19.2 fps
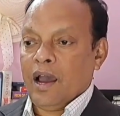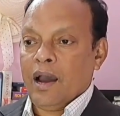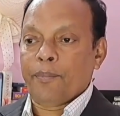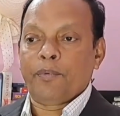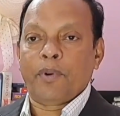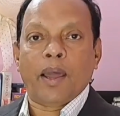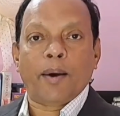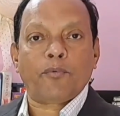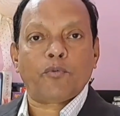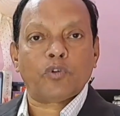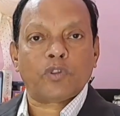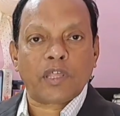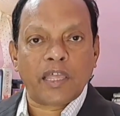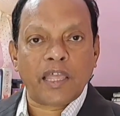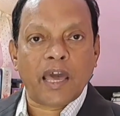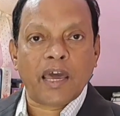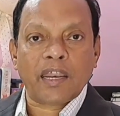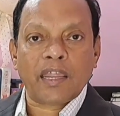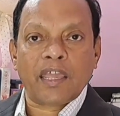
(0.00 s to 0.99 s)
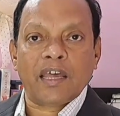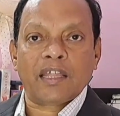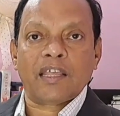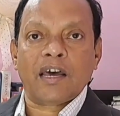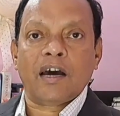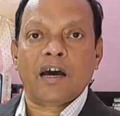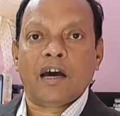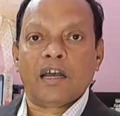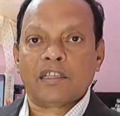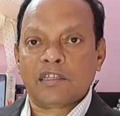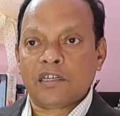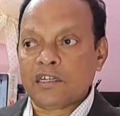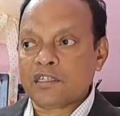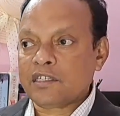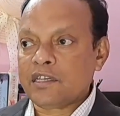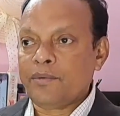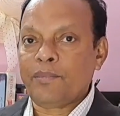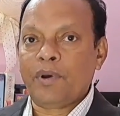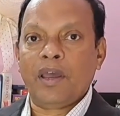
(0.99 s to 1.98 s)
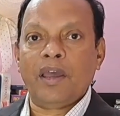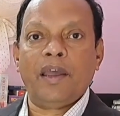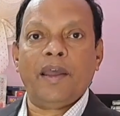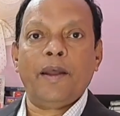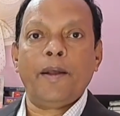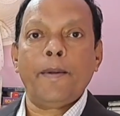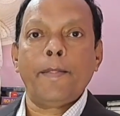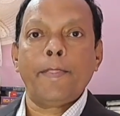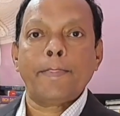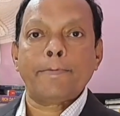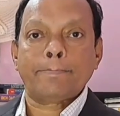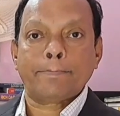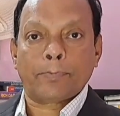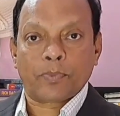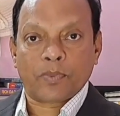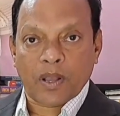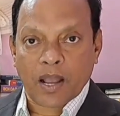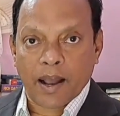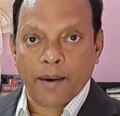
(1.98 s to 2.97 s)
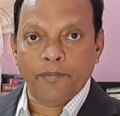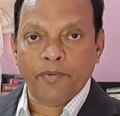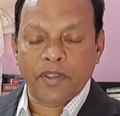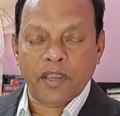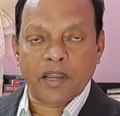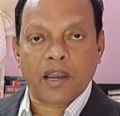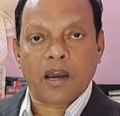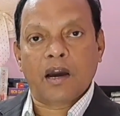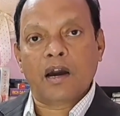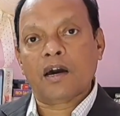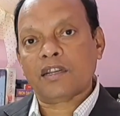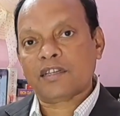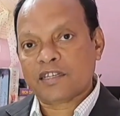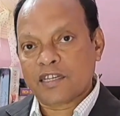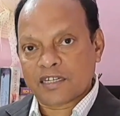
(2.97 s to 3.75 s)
अपने आप को तैयार किया था अच्छा से मैं काम सीखा हर